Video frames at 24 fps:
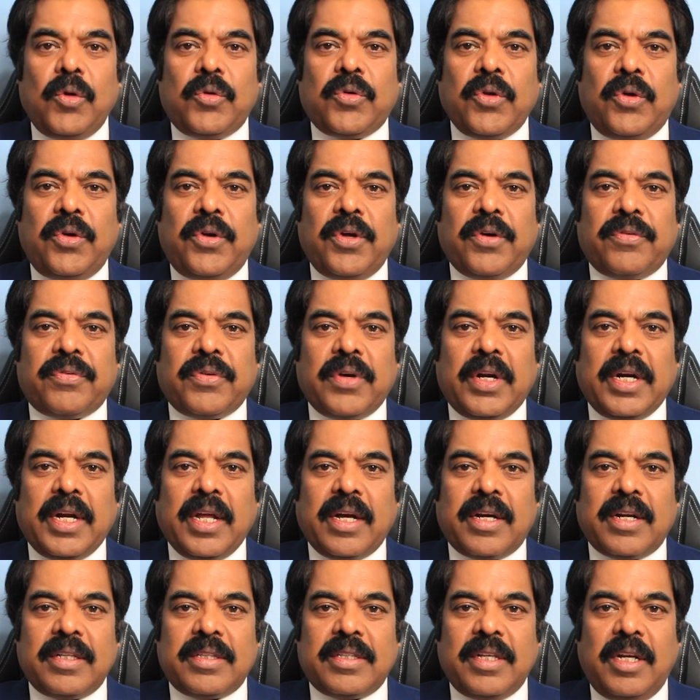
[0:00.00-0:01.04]
டுசல்டோஃப்
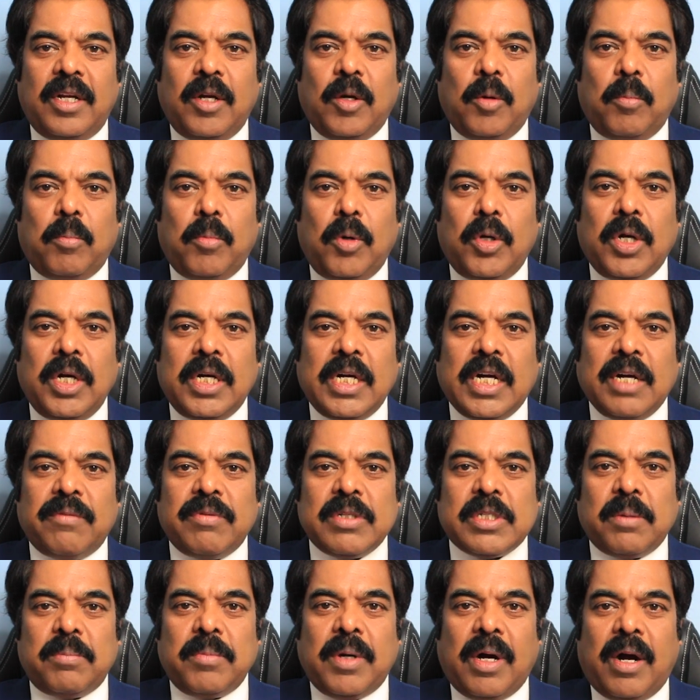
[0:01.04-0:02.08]
நகரத்தில்
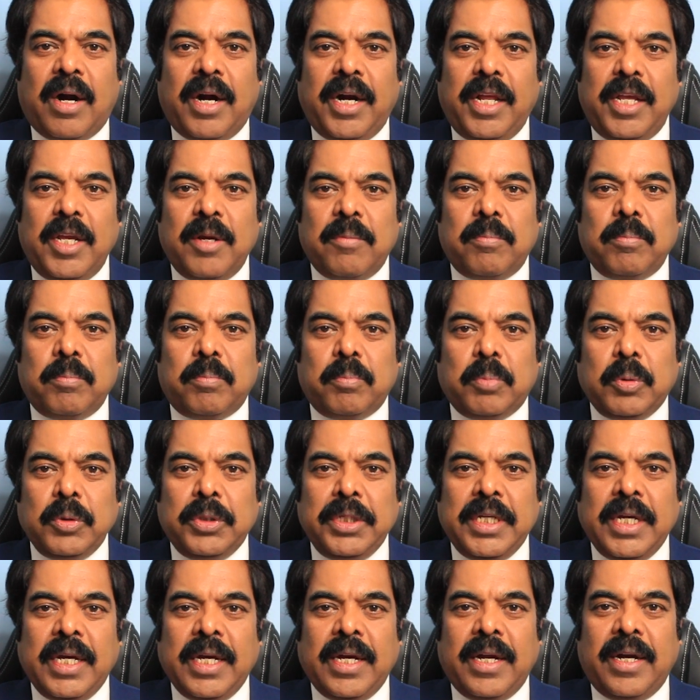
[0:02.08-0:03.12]
முகக்கவசம் அணியும்
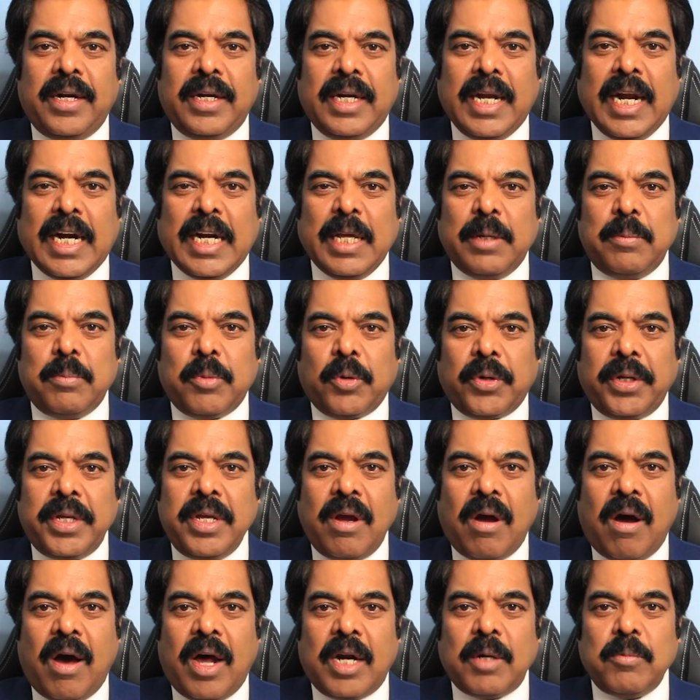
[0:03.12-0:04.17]
புதிய நடைமுறை
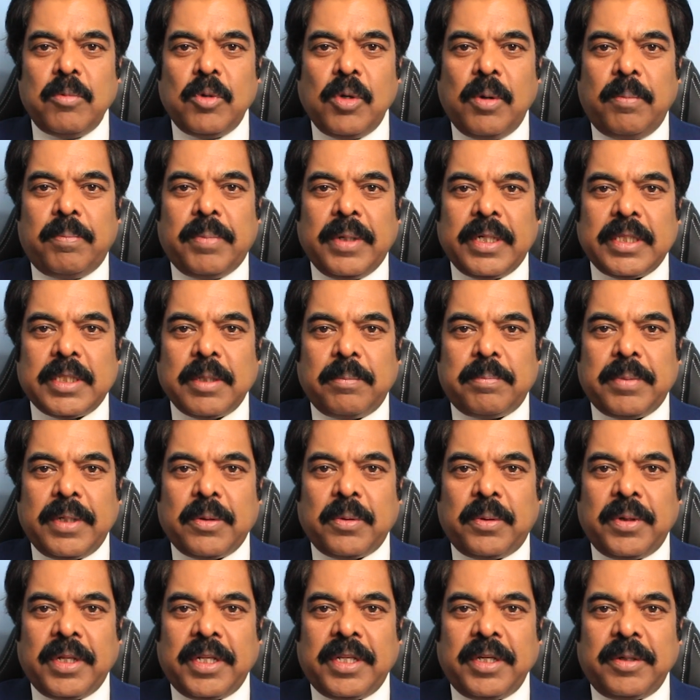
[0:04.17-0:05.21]

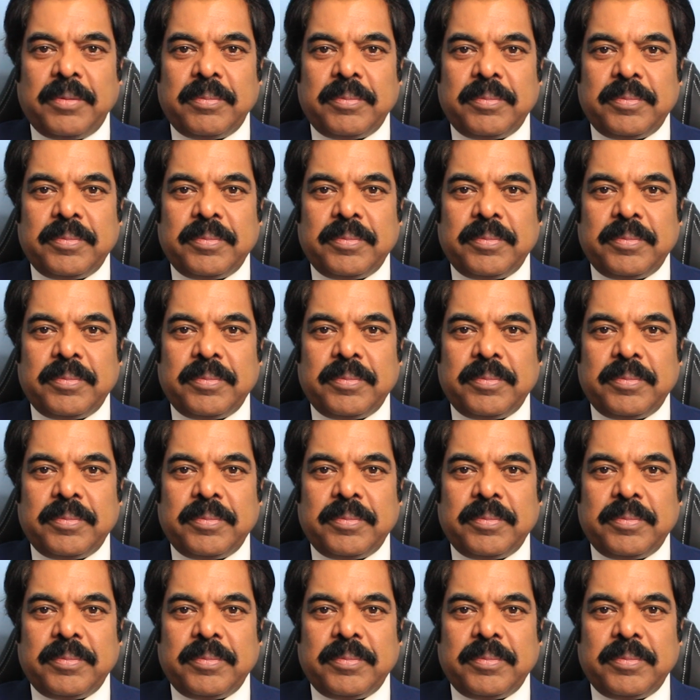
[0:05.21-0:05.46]
அறிமுகப்படுத்தப்பட்டுள்ளது